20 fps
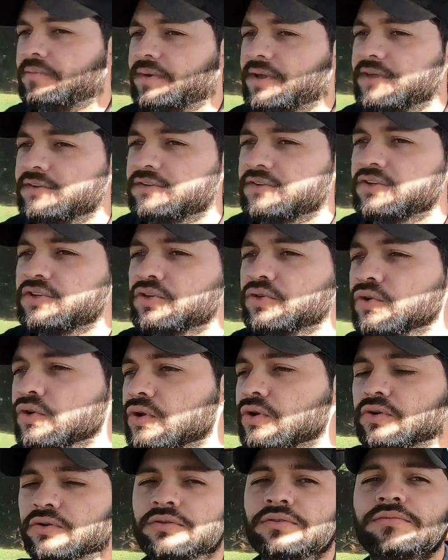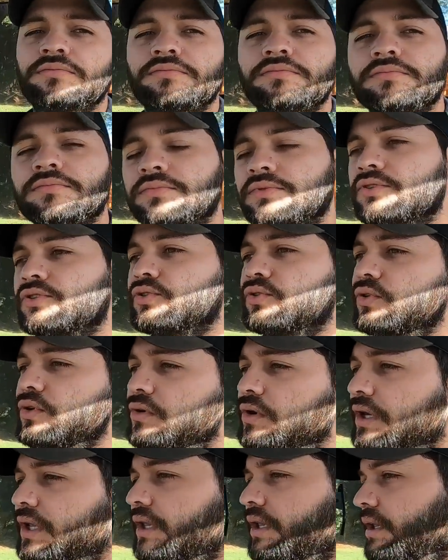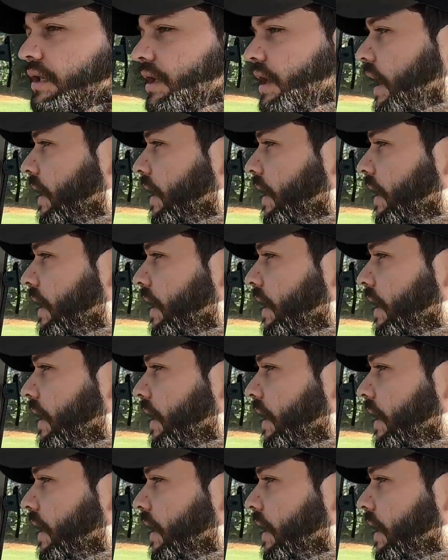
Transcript: É o mês de julho. Julho aqui,